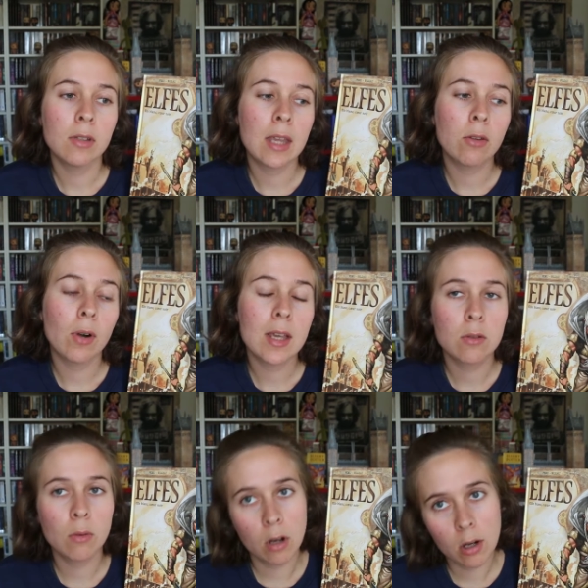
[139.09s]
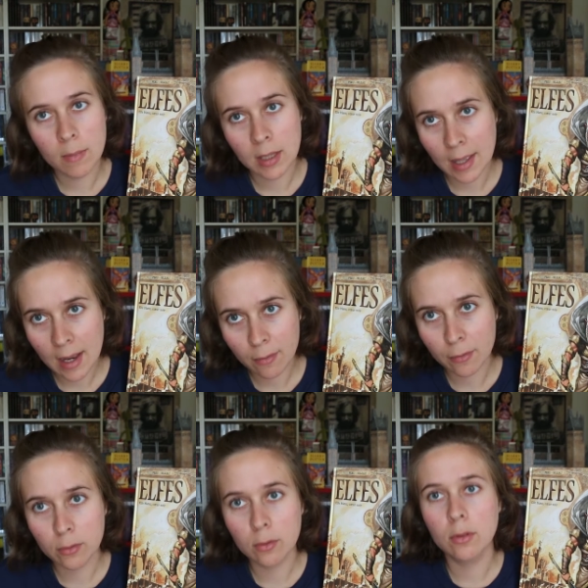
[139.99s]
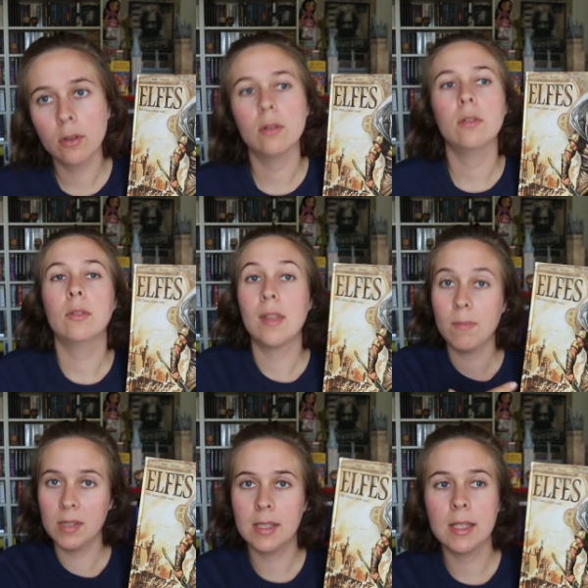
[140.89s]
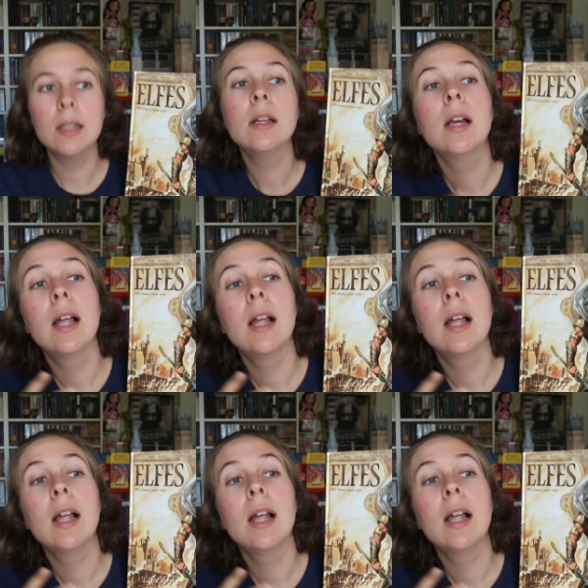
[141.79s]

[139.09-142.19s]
il y a une relation homme et elfe dedans, d'amitié.